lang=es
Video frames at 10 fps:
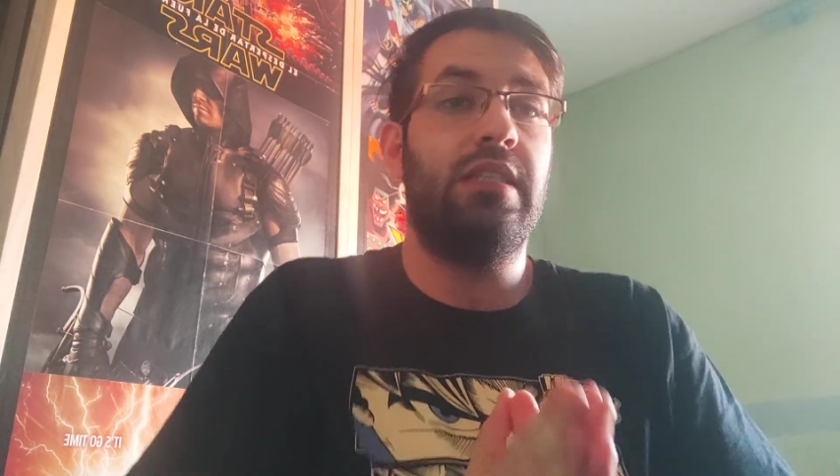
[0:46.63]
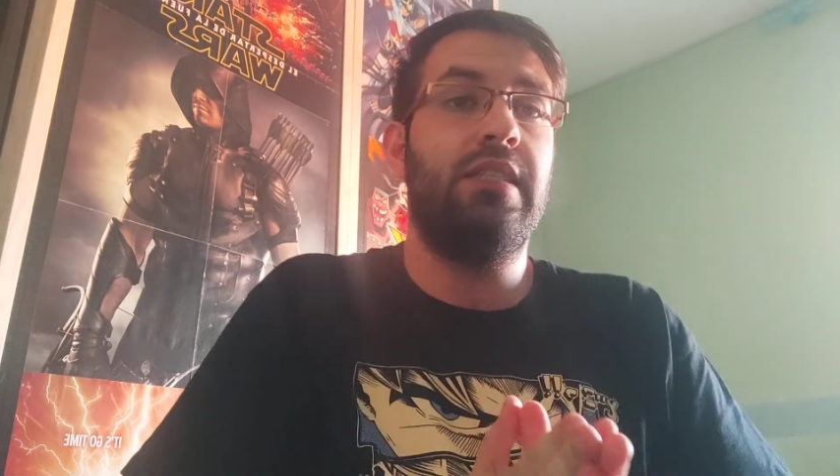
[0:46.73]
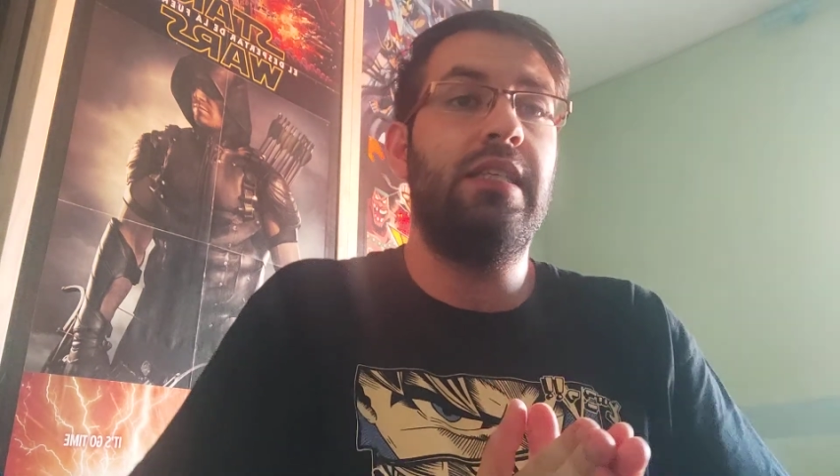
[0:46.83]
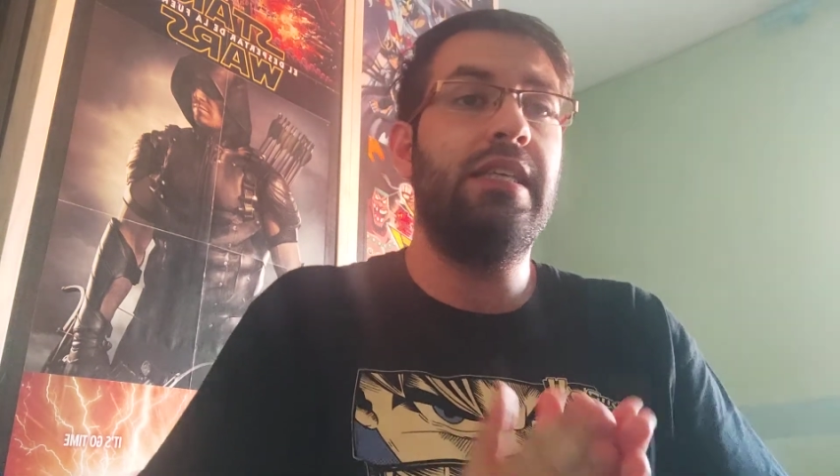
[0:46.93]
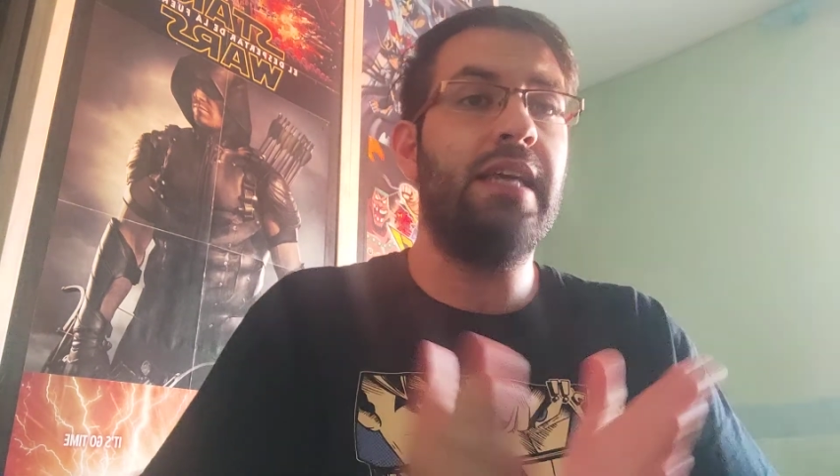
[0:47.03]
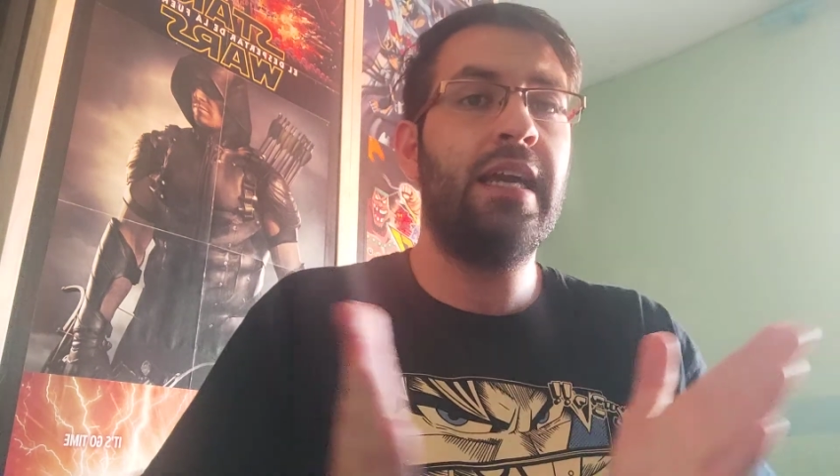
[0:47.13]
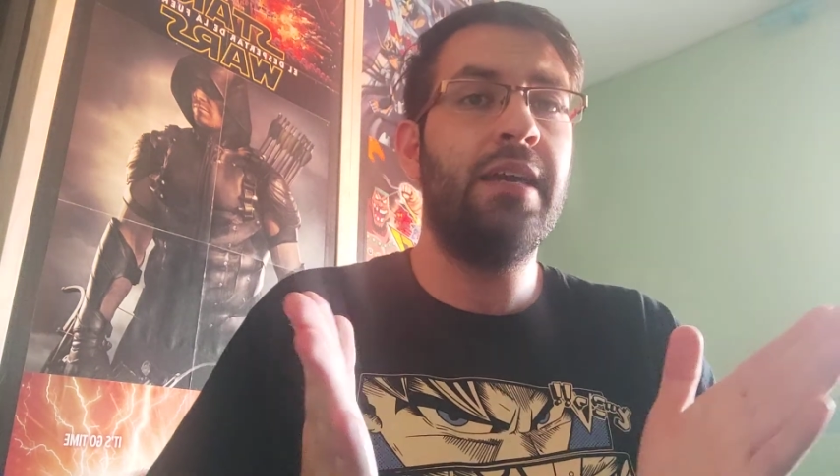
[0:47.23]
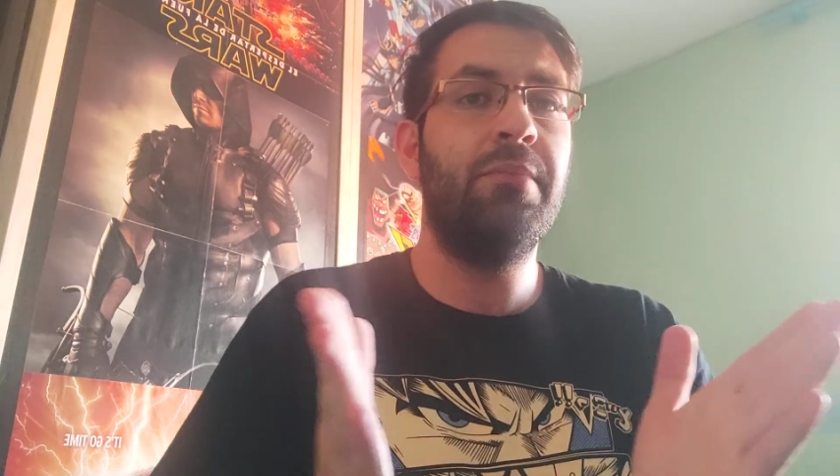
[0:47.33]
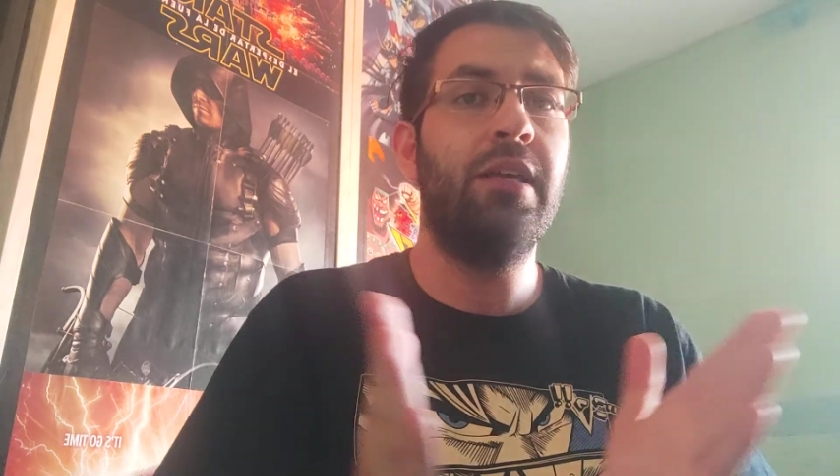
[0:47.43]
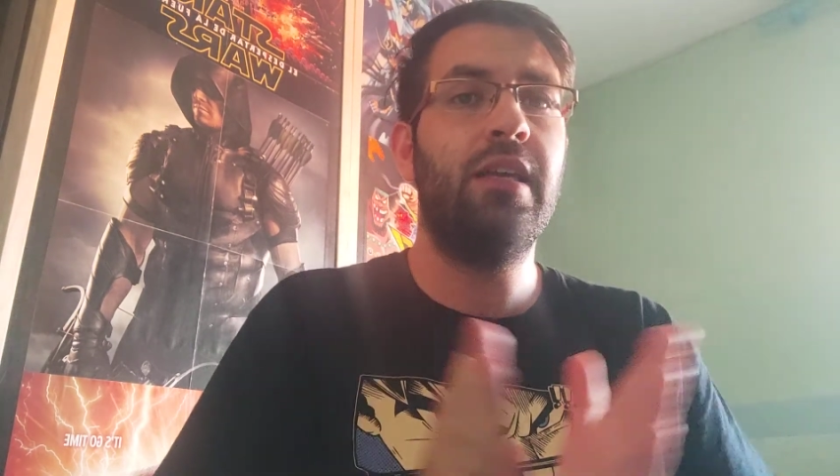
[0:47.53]
Y ya
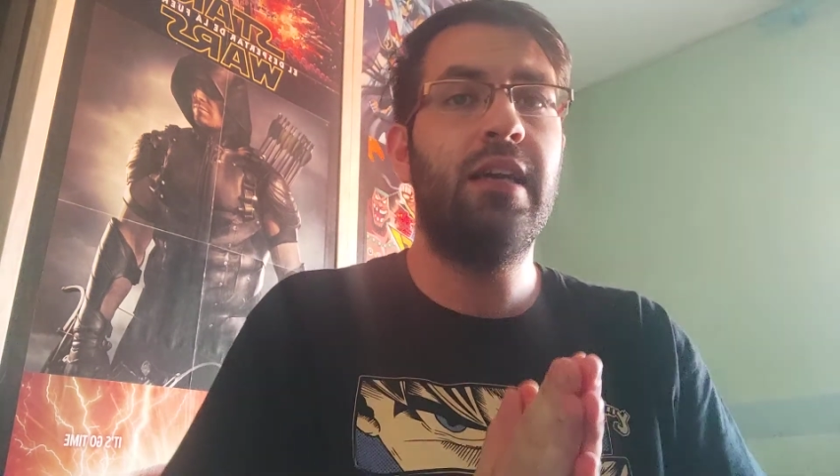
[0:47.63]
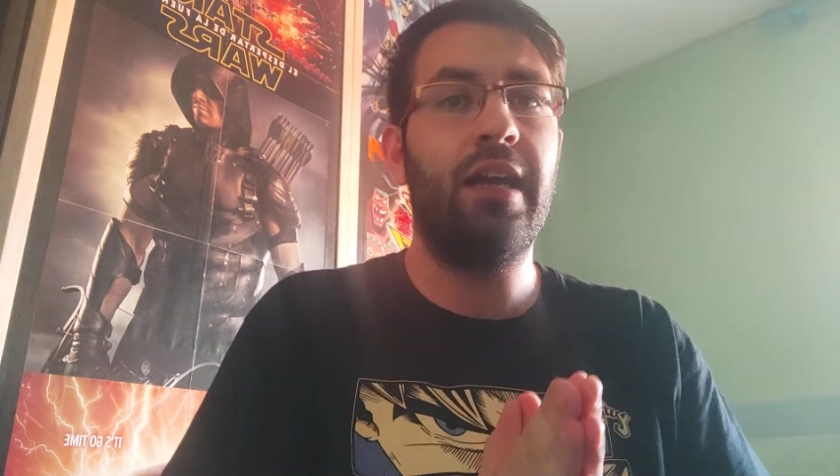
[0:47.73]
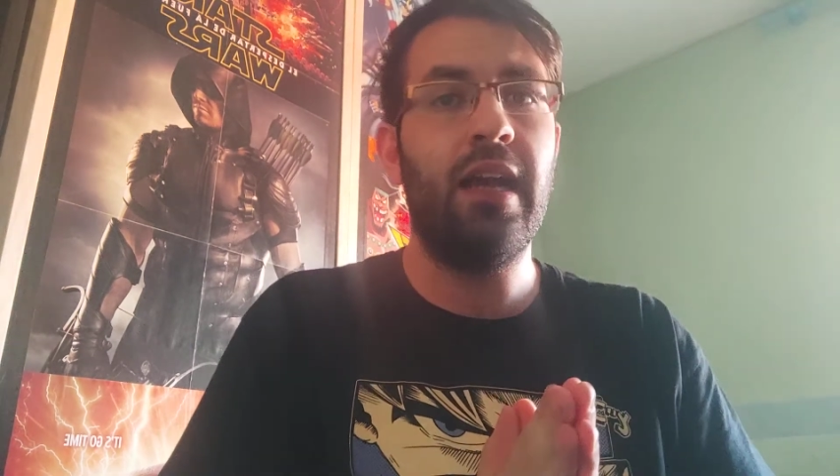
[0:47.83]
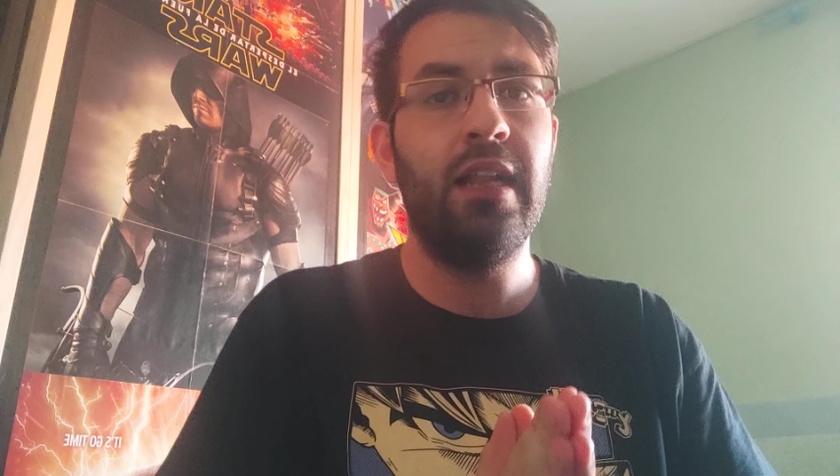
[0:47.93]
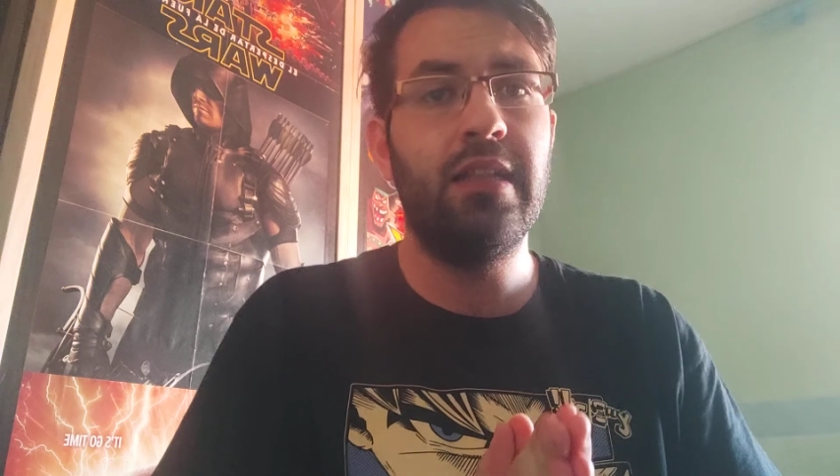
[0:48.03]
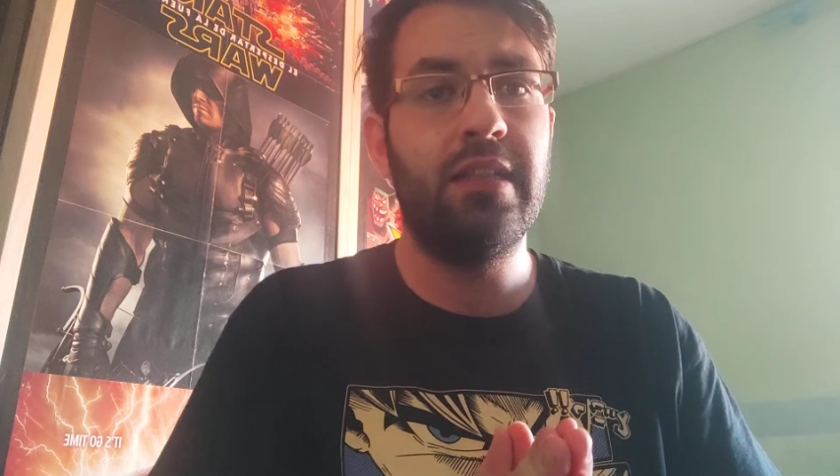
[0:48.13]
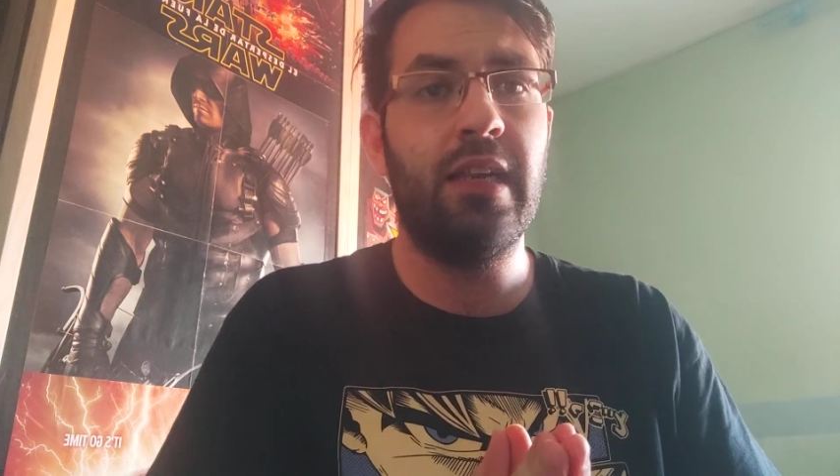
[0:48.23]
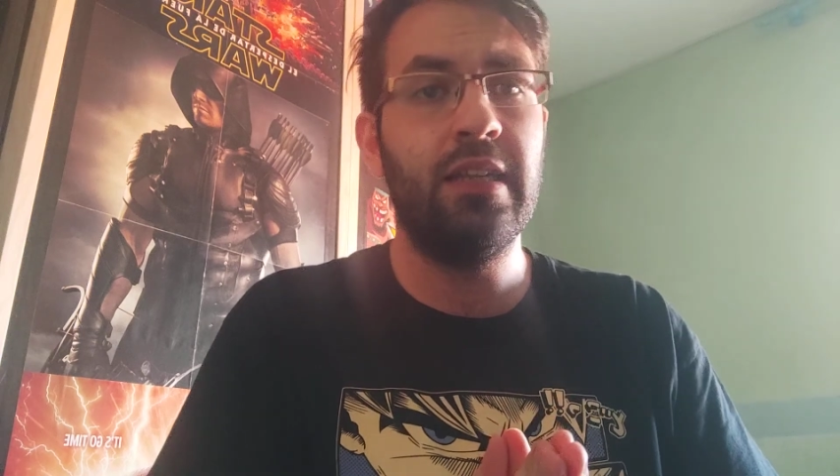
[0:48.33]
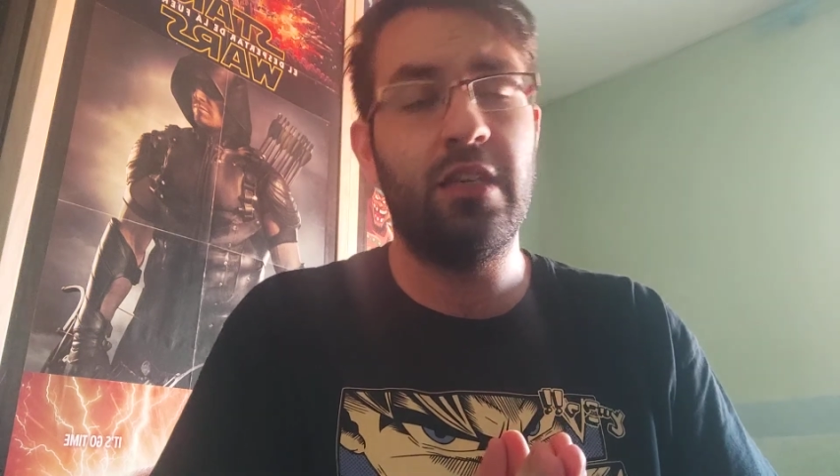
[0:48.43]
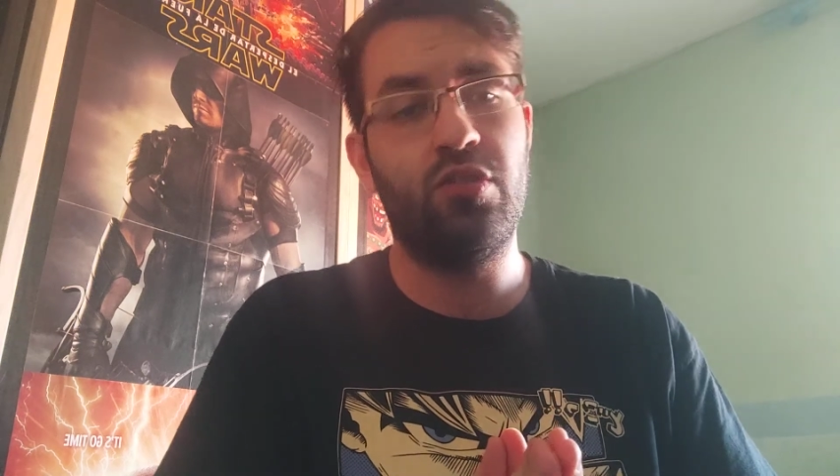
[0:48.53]
que mi canal trata